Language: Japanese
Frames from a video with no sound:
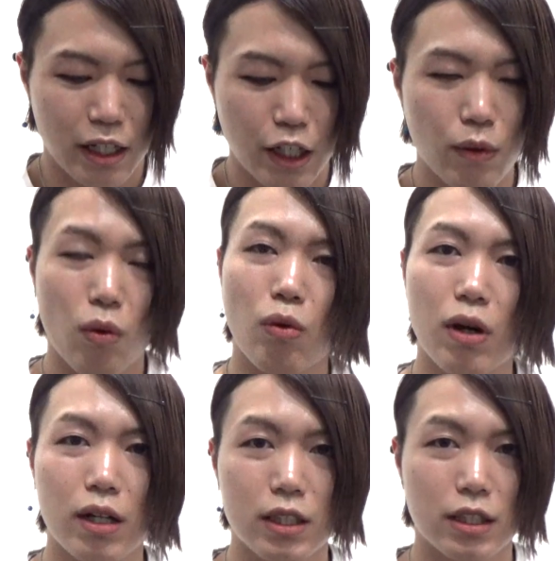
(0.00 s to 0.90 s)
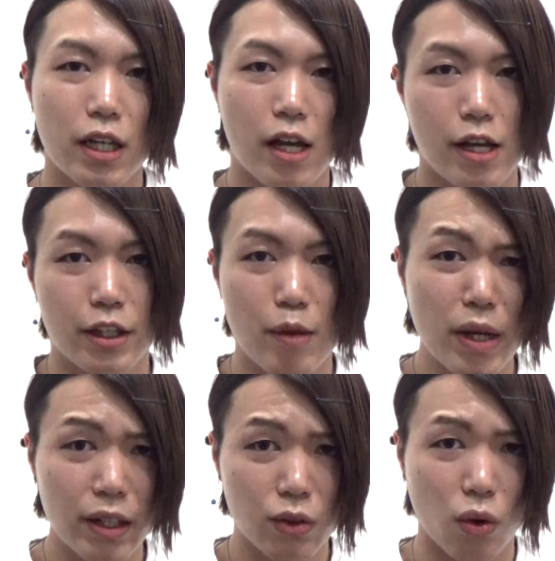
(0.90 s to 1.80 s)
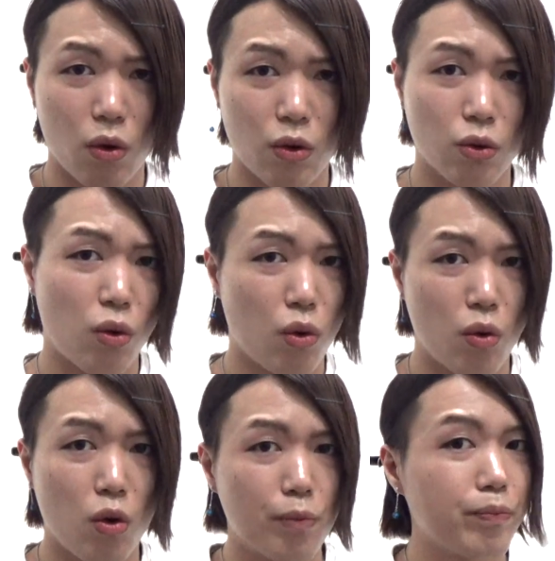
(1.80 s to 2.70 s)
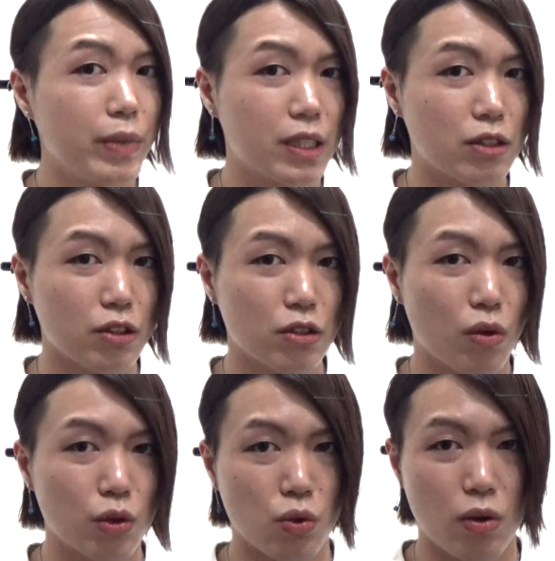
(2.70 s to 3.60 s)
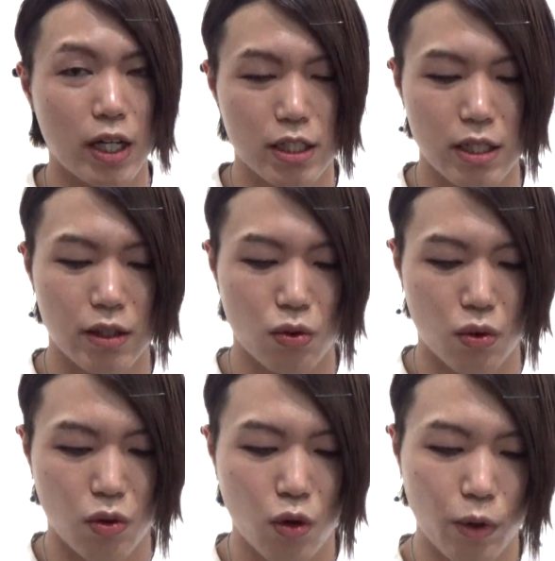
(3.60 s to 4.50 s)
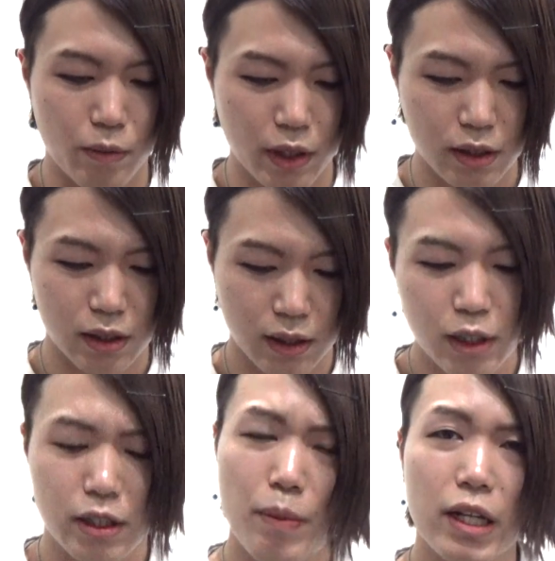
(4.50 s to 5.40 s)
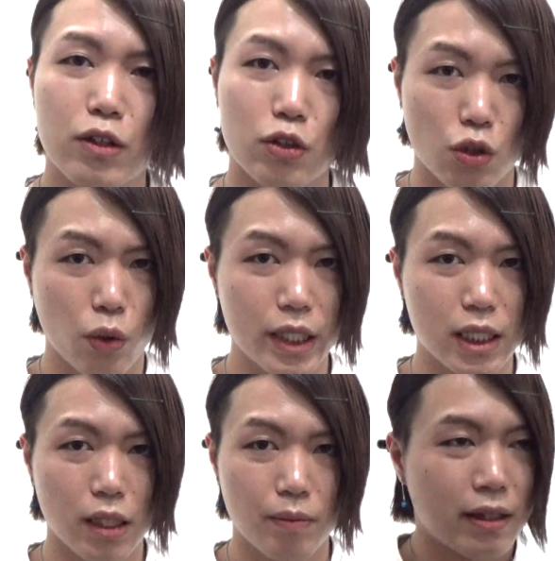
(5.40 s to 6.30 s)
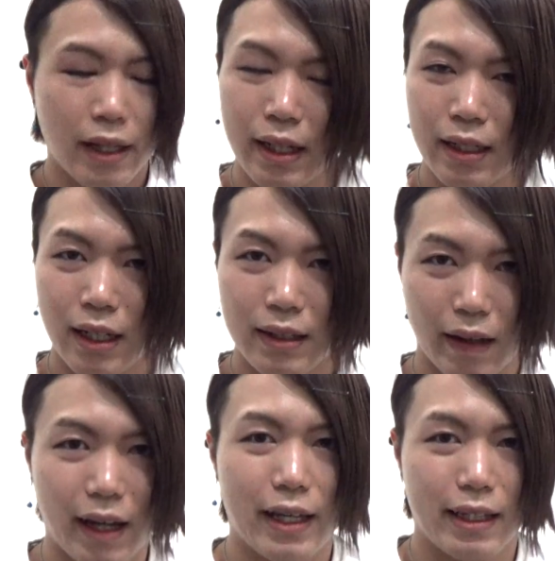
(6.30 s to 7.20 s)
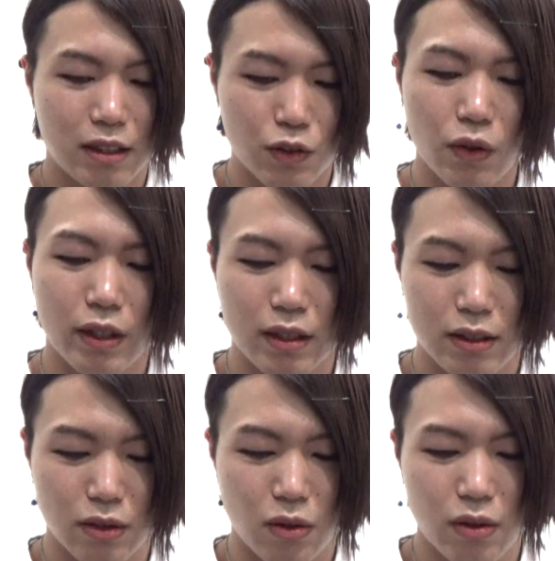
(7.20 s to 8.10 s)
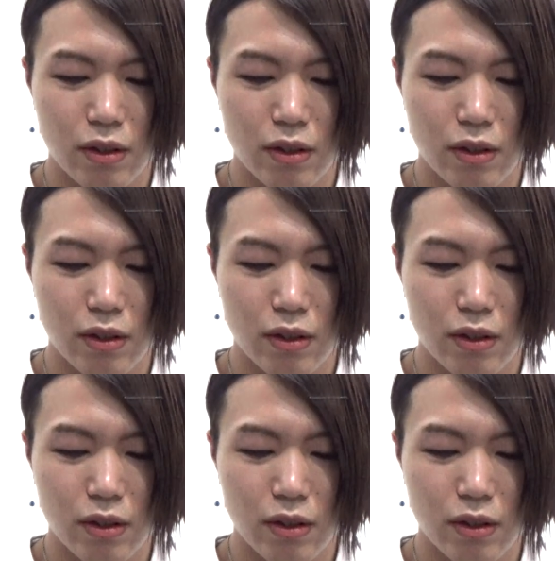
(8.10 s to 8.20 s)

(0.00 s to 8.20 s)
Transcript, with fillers: ではここからですね、えデメリットの方を3つご紹介したいと思います。まずデメリットその1、値段が高い。そうなんですよ。